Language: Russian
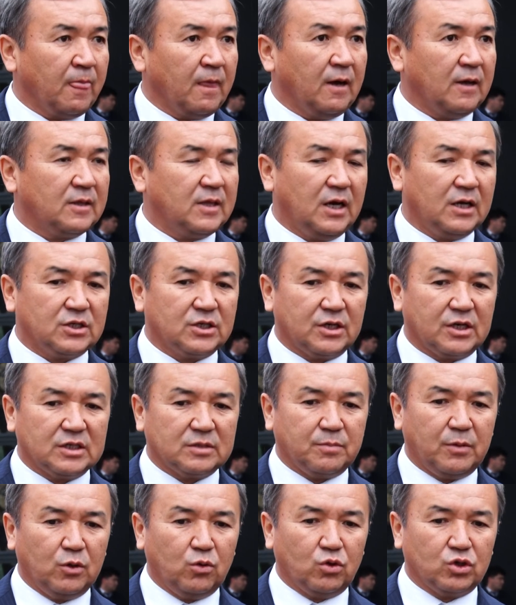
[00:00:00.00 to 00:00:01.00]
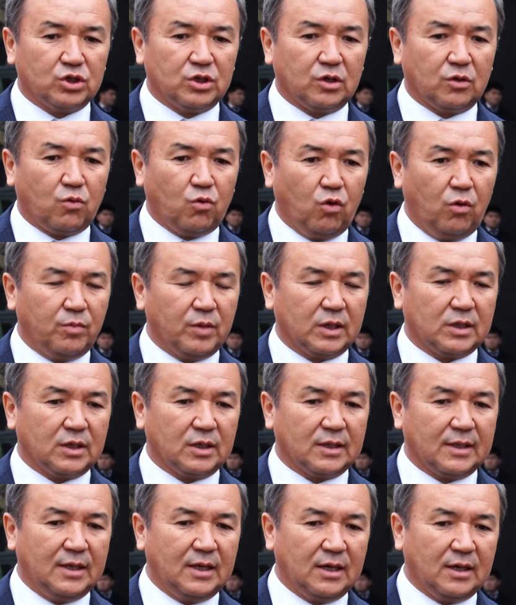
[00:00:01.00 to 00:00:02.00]
а также расположены
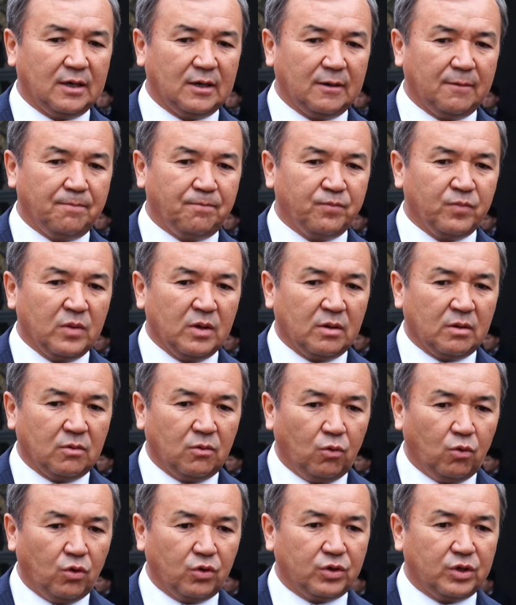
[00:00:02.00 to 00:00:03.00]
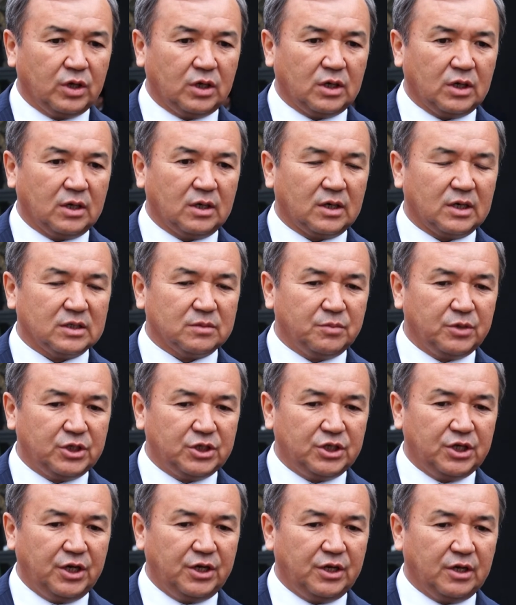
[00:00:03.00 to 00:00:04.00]
комнаты для отдыха,
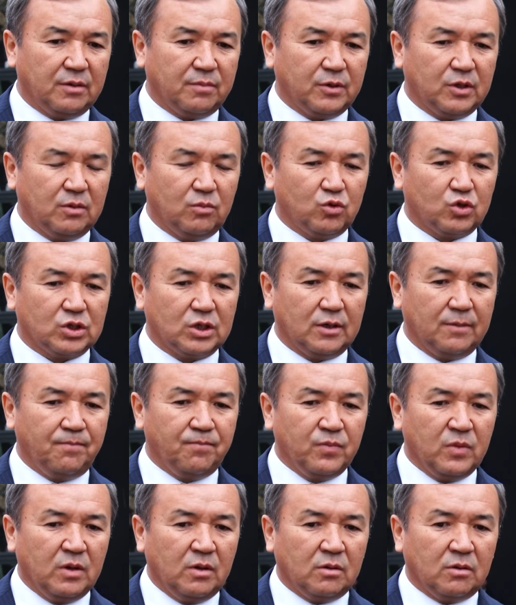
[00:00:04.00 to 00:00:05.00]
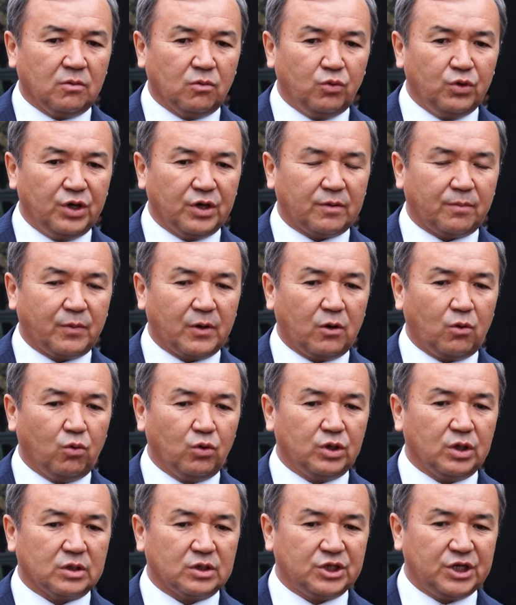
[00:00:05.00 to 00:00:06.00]
размещения, потому что у них
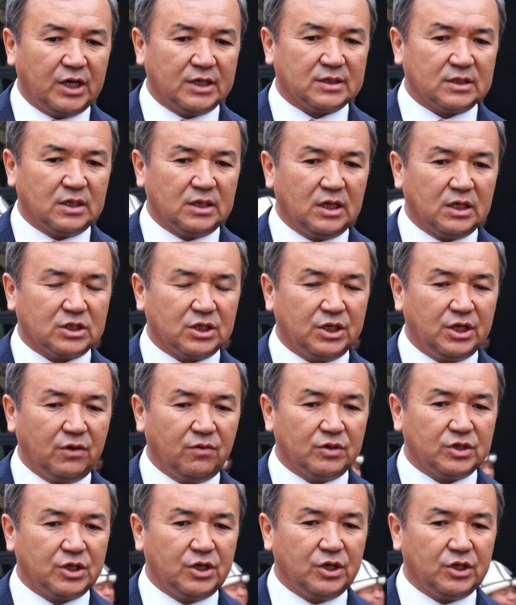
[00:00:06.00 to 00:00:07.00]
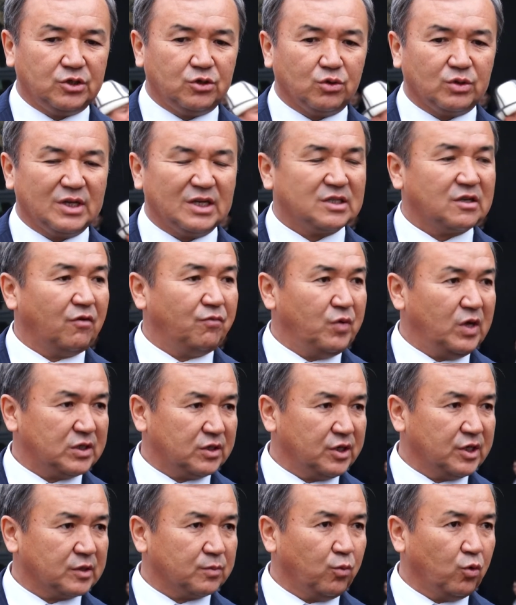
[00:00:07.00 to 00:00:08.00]
проходят часто наши девочки ездят на
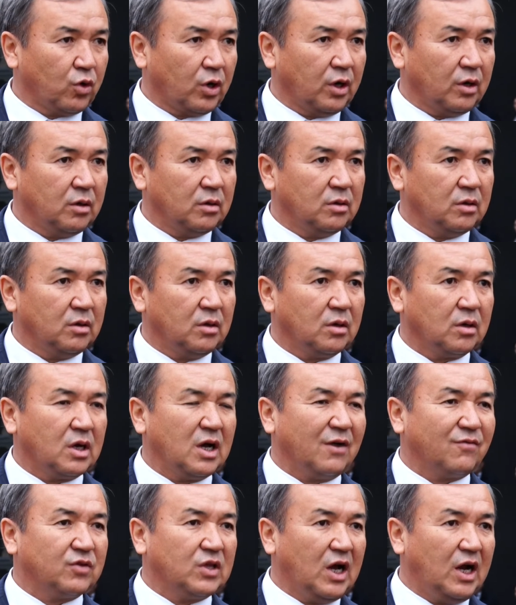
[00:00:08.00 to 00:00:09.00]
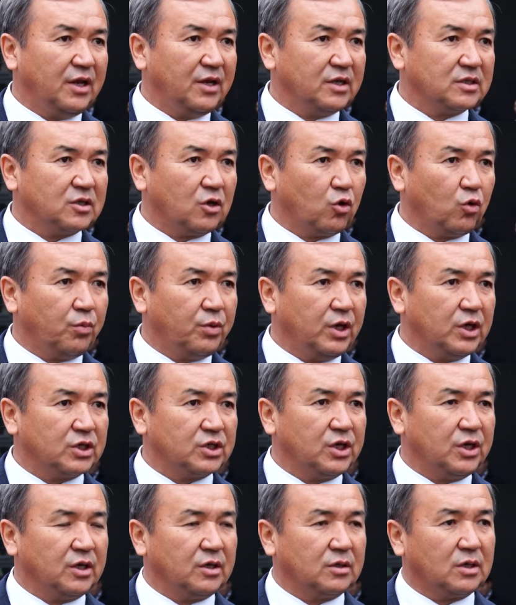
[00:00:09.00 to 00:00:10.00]
совместные сборы, как в дальнее
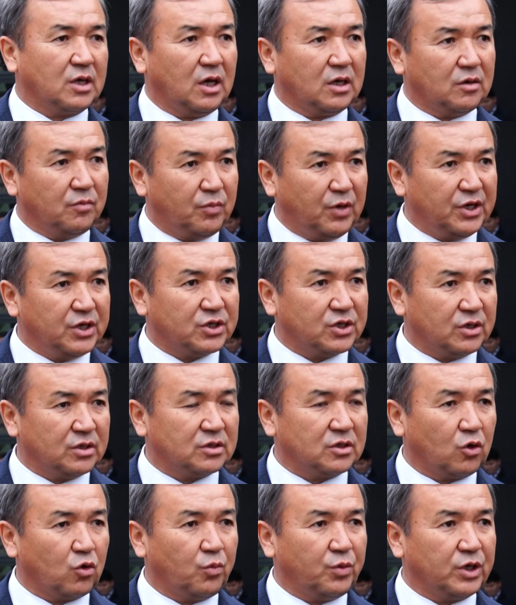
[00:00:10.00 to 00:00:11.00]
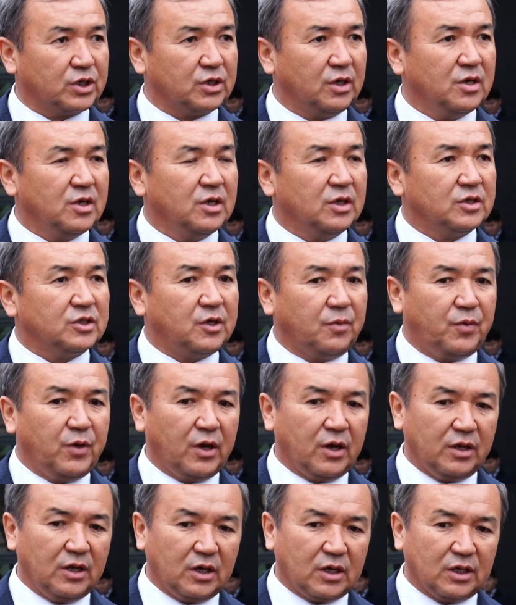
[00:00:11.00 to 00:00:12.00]
зарубежье, как и ближнее зарубежье.
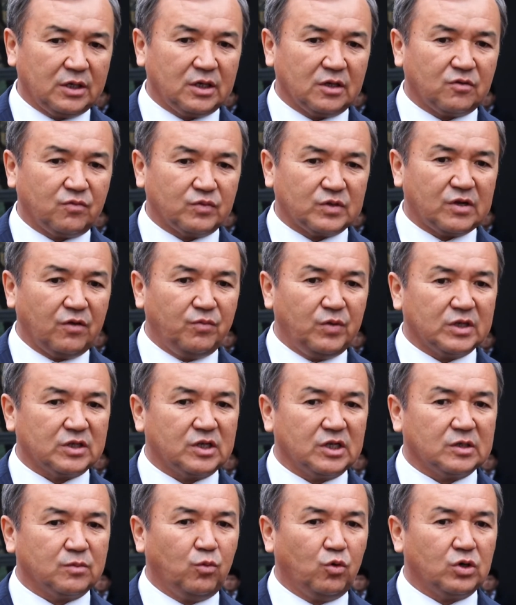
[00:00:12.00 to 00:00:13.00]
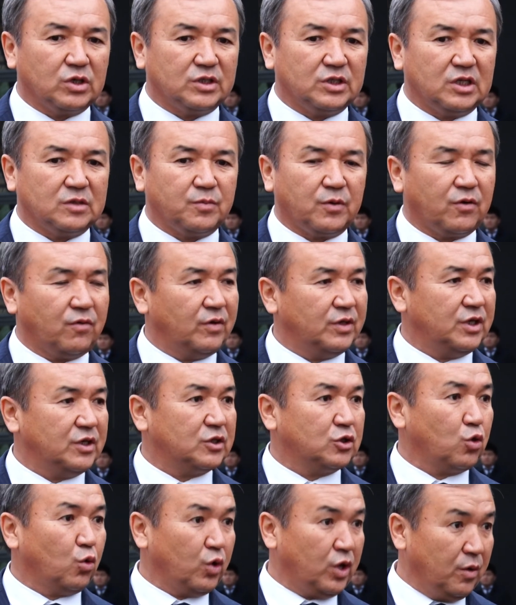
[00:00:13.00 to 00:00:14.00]
Теперь они хотят совместные сборы здесь проводить
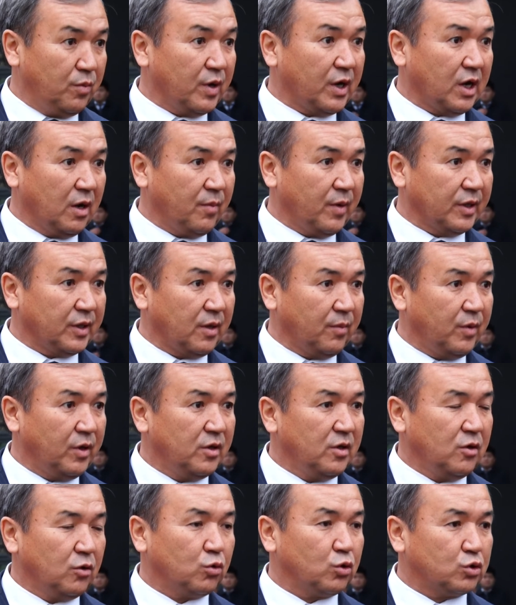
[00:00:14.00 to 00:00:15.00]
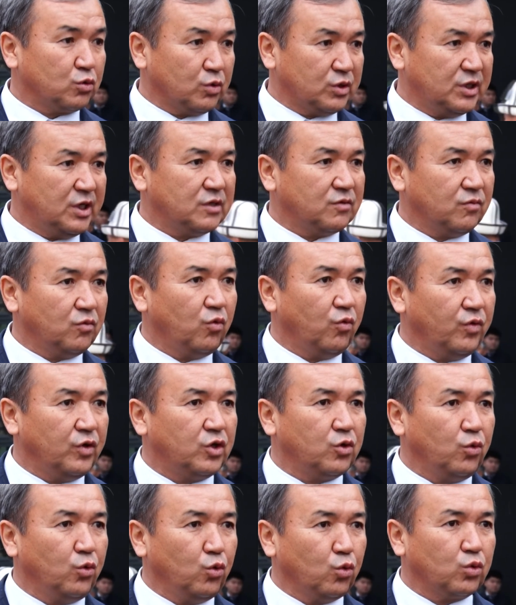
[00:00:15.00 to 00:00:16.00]
с другими командами. То есть вот здесь вы
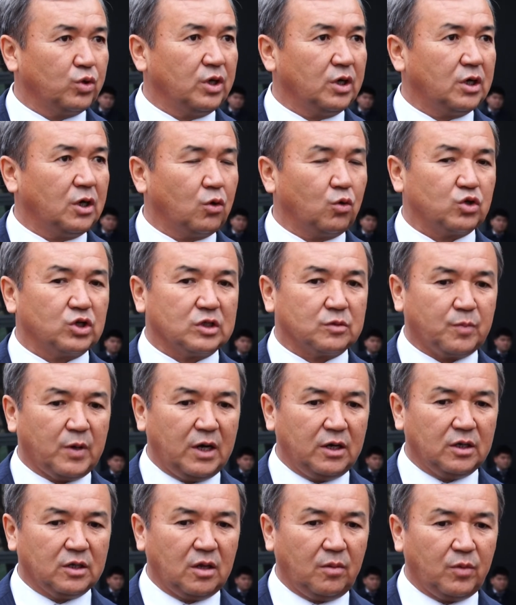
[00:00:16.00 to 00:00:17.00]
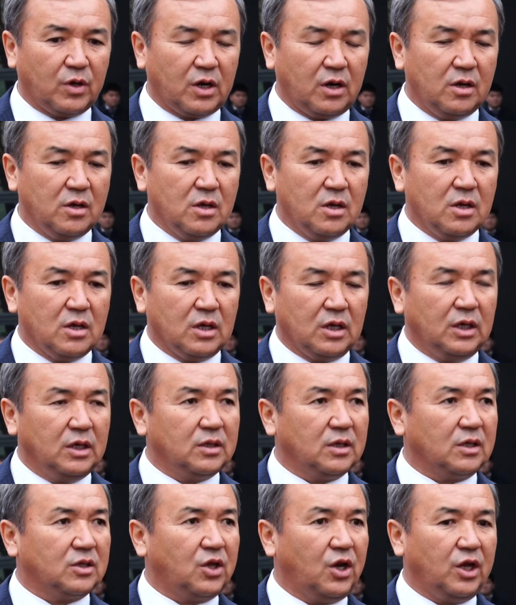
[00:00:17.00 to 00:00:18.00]
увидите уютные, хорошие спальные номера. И
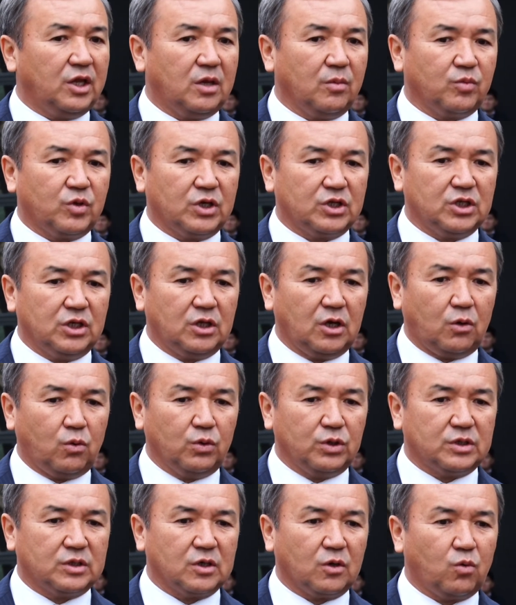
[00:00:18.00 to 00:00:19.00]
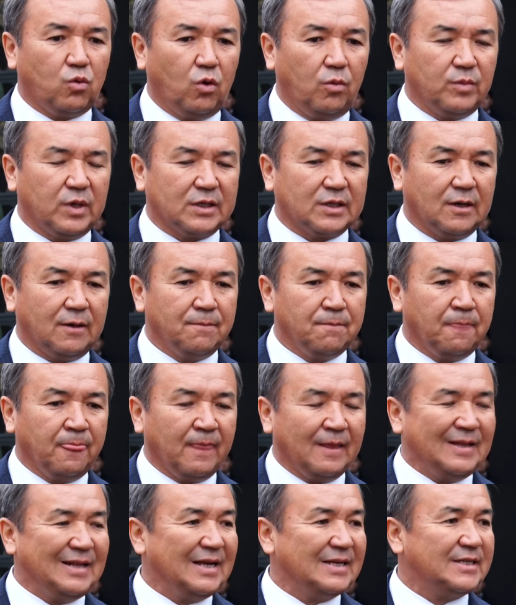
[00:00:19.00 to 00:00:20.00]
на третьем этаже находится комната
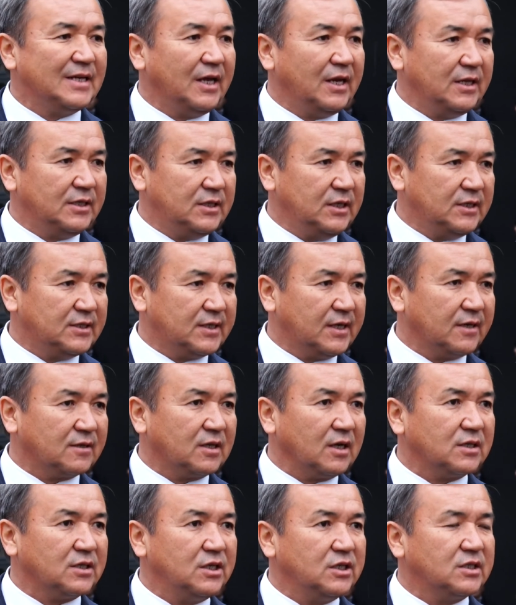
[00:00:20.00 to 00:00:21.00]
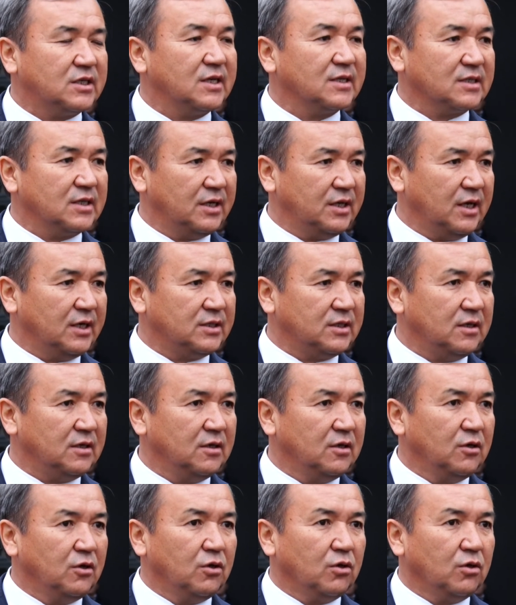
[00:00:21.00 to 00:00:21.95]
для теоретических, тактических занятий.